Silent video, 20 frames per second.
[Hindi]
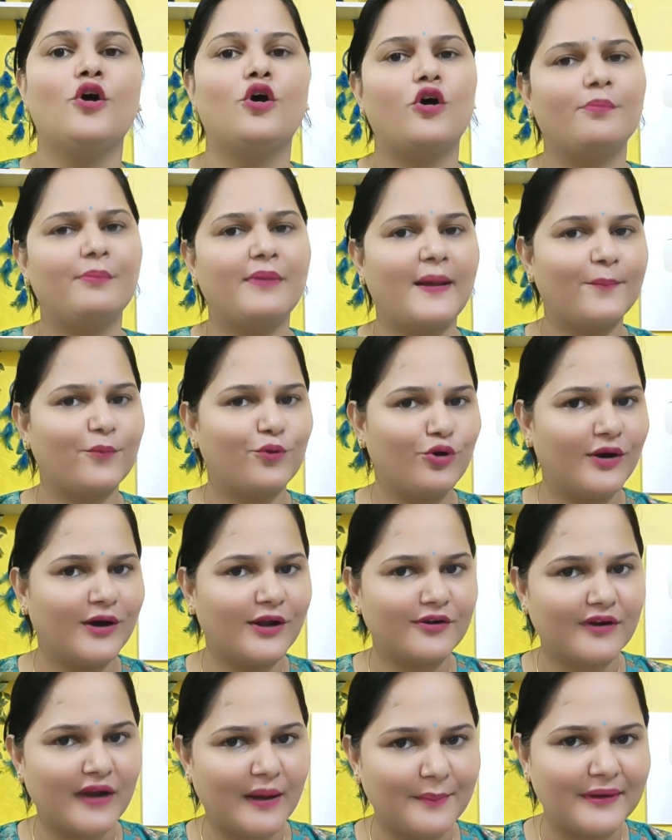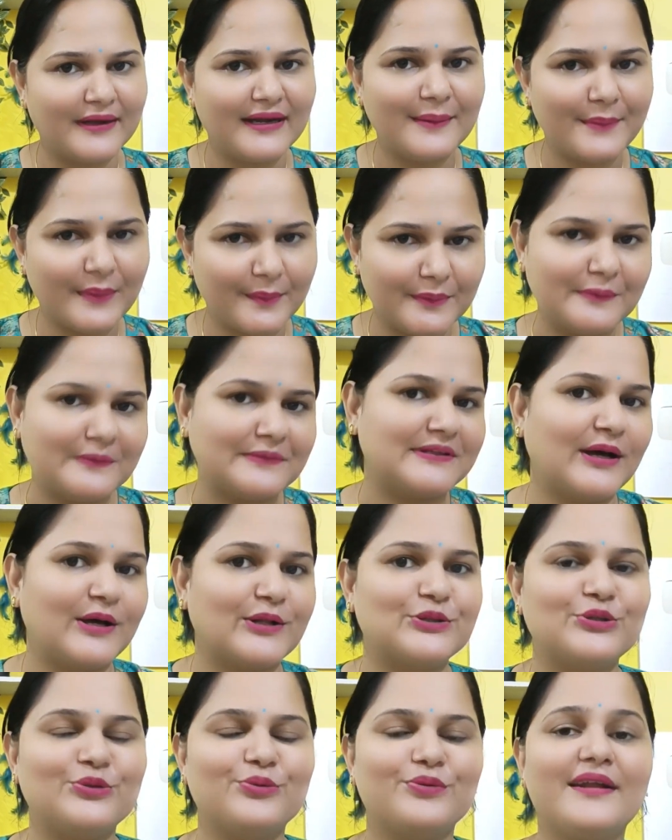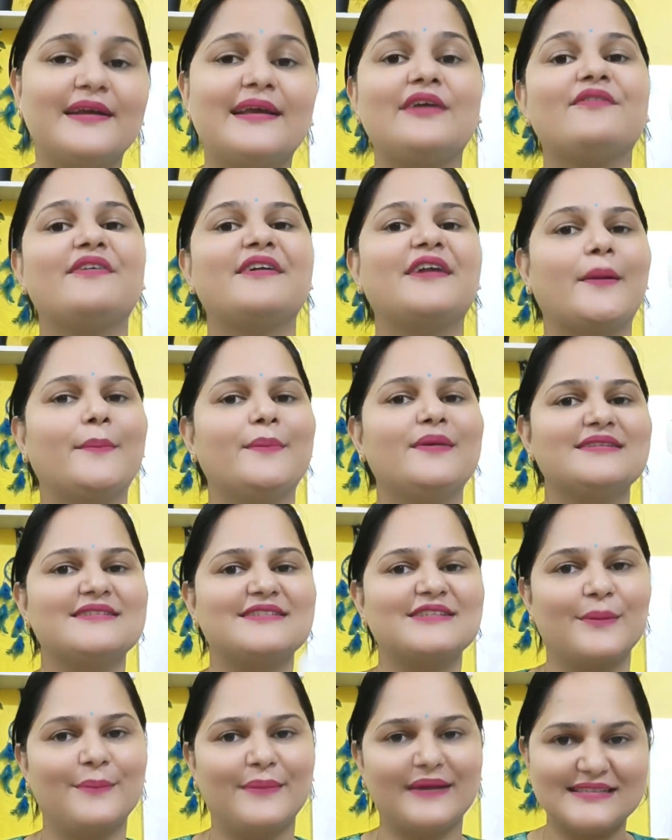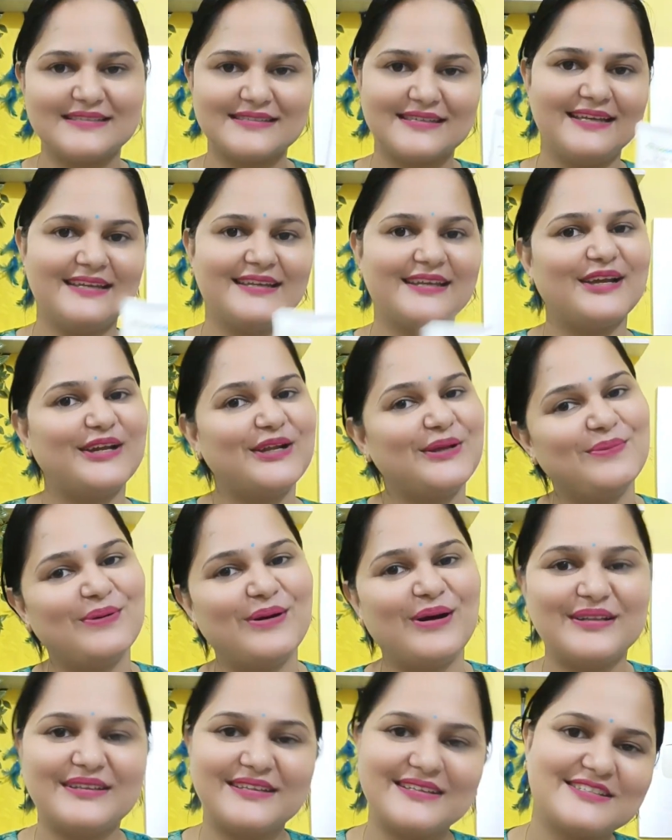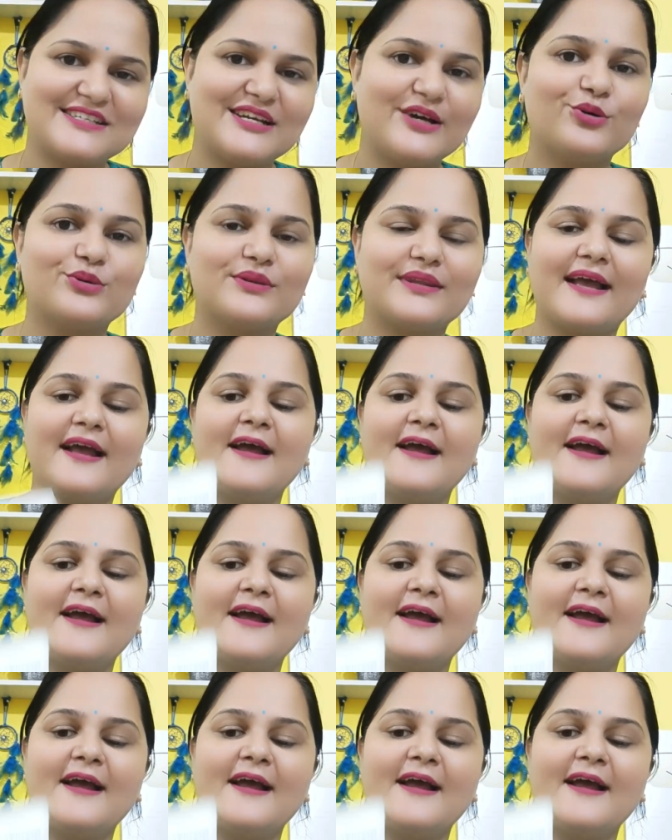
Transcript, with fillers: और मैं आपको हर रेमेडी में भी बताती हूँ ना कि विटामिन सी हमारी स्किन के लिए बहुत अच्छा होता